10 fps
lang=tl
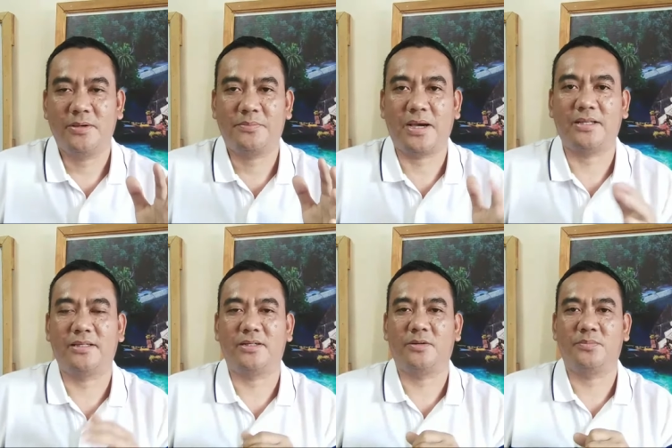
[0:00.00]

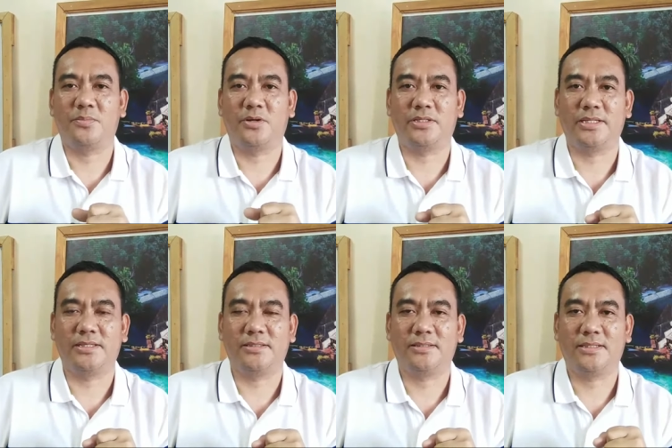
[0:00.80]
Father of
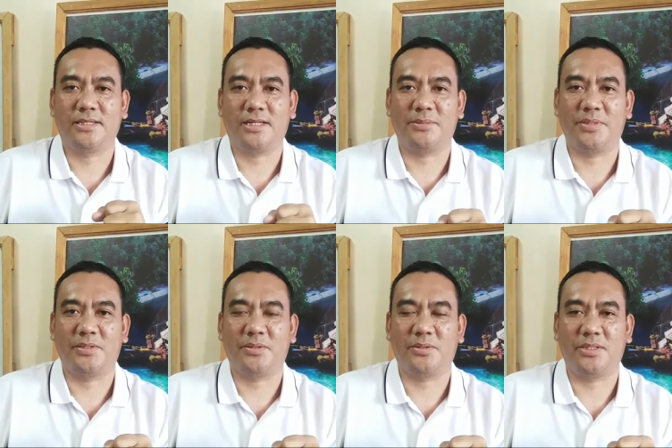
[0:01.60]
modern
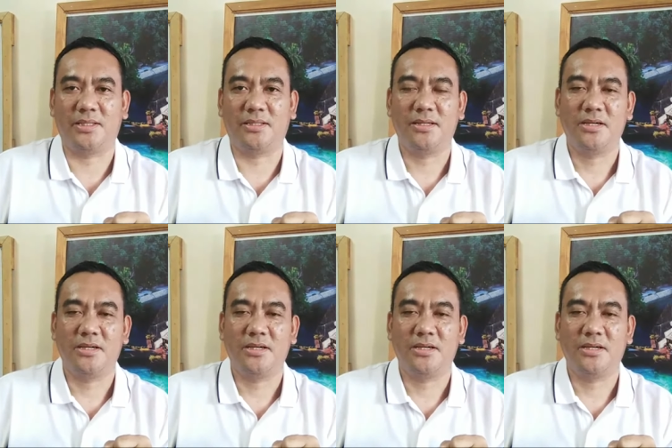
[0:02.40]
criminology.